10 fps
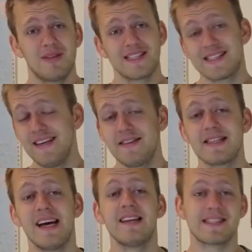Aber das Date
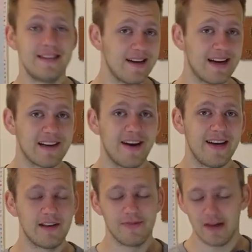ist leider sehr
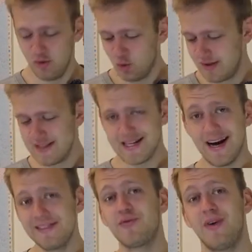langweilig, weil nur
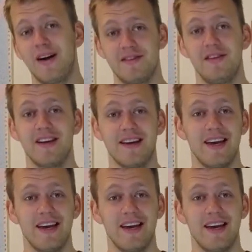diese Handfalten hier